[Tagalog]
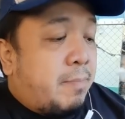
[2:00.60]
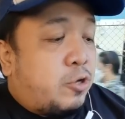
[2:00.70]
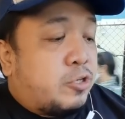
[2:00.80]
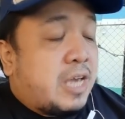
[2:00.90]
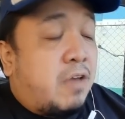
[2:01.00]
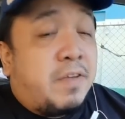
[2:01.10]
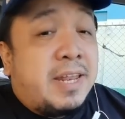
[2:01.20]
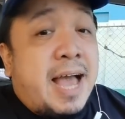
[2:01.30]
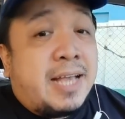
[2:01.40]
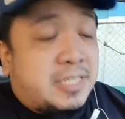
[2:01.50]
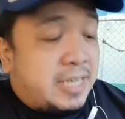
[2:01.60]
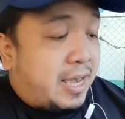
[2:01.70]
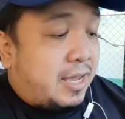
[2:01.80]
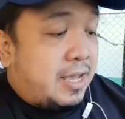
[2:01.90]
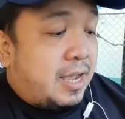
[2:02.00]
meron siyang finact
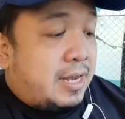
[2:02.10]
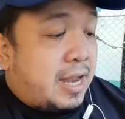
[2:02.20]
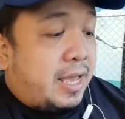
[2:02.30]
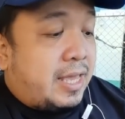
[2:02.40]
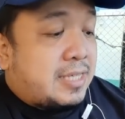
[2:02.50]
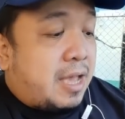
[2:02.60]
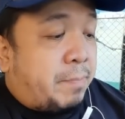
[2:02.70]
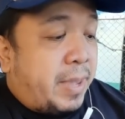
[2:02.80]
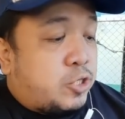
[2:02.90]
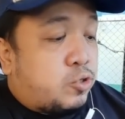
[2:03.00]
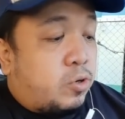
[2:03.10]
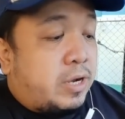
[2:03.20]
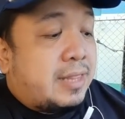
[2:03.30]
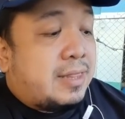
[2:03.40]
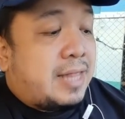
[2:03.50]
check ng isang picture
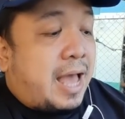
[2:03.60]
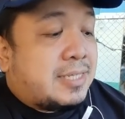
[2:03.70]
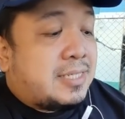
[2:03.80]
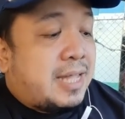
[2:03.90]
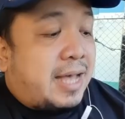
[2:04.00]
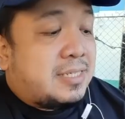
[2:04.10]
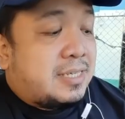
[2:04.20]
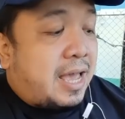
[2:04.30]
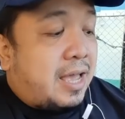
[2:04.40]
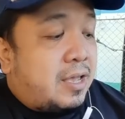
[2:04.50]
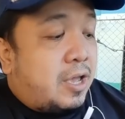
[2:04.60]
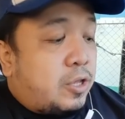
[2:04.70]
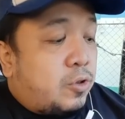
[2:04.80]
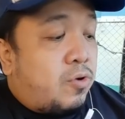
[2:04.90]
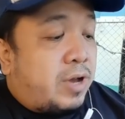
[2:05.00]
na taas-taas niya
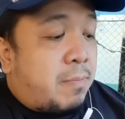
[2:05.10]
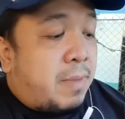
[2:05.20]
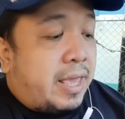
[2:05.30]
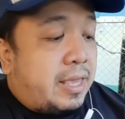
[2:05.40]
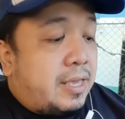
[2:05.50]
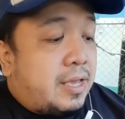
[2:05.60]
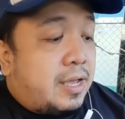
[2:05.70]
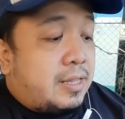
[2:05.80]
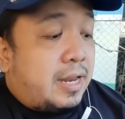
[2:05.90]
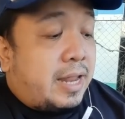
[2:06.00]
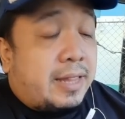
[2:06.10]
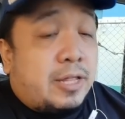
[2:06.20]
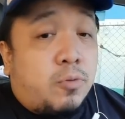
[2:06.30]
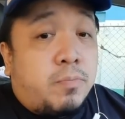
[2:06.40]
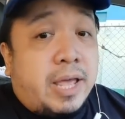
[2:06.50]
yung kamay ni
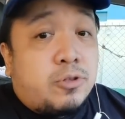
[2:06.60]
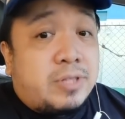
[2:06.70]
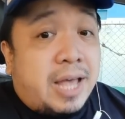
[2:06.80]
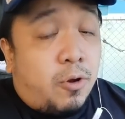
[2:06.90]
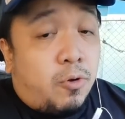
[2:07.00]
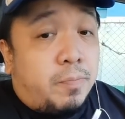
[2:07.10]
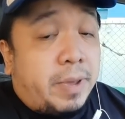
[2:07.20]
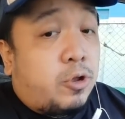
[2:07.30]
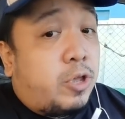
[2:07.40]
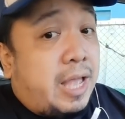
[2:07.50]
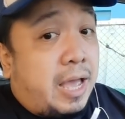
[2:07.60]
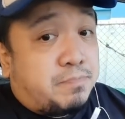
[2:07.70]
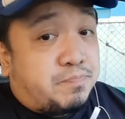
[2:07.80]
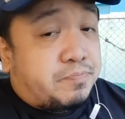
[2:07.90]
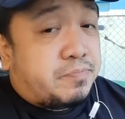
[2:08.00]
Lenny Robredo daw. Pero yun nga,
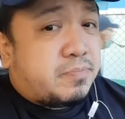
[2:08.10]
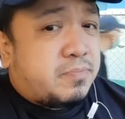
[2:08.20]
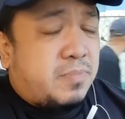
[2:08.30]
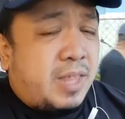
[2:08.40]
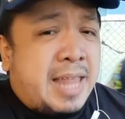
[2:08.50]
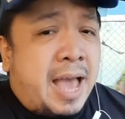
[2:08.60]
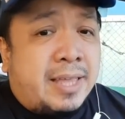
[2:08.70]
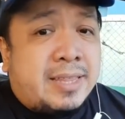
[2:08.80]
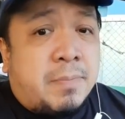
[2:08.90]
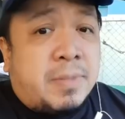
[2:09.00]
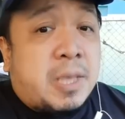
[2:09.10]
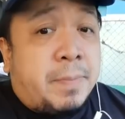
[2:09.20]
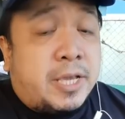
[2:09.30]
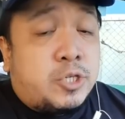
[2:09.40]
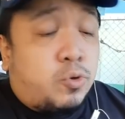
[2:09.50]
nakita naman
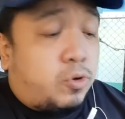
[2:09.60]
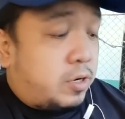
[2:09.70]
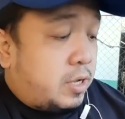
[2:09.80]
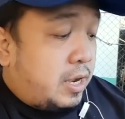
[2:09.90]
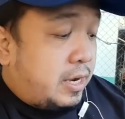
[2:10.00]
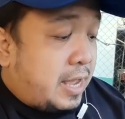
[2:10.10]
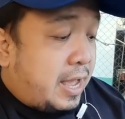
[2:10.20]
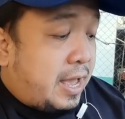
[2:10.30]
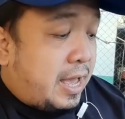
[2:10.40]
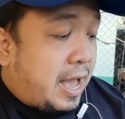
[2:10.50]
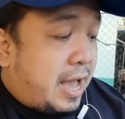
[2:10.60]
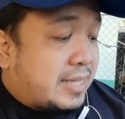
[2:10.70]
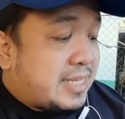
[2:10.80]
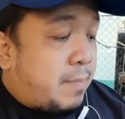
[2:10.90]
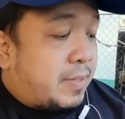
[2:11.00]
sa picture na ang
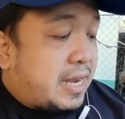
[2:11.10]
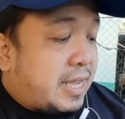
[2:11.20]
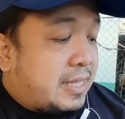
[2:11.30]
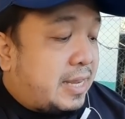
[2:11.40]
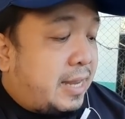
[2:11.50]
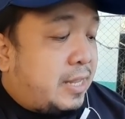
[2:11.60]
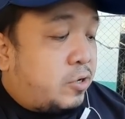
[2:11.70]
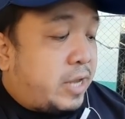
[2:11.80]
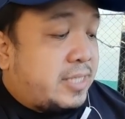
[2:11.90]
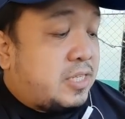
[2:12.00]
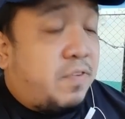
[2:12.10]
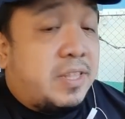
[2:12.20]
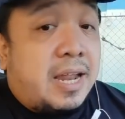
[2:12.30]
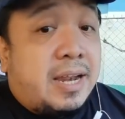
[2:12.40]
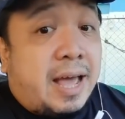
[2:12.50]
kasama talaga ni Lenny doon ay si
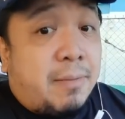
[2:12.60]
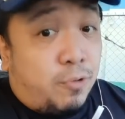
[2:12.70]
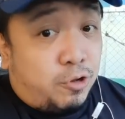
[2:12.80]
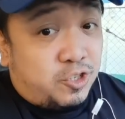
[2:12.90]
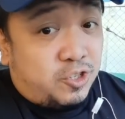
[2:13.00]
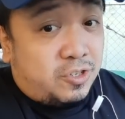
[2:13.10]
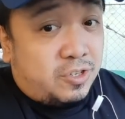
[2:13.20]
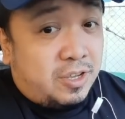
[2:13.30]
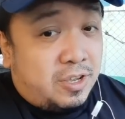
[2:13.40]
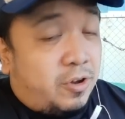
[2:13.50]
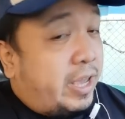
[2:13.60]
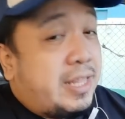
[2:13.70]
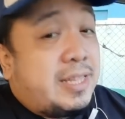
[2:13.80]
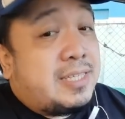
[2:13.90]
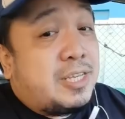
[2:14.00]
Fidel Ramos.
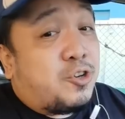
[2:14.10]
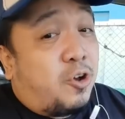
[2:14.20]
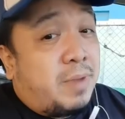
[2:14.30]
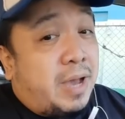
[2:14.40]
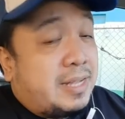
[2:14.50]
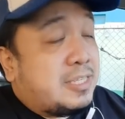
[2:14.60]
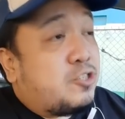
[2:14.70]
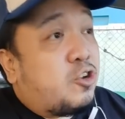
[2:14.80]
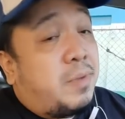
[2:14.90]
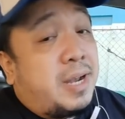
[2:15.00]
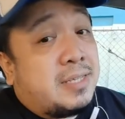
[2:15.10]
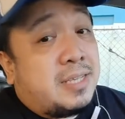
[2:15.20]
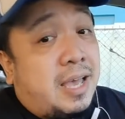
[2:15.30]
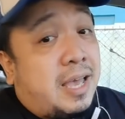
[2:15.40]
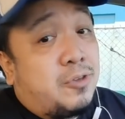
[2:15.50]
Okay, hindi si Joma. Si Joma
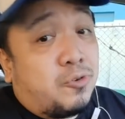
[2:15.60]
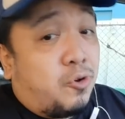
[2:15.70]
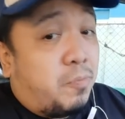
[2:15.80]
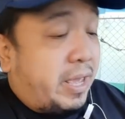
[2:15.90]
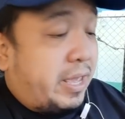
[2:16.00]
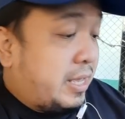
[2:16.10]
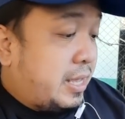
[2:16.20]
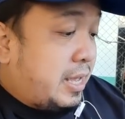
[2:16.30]
nasa Europa eh.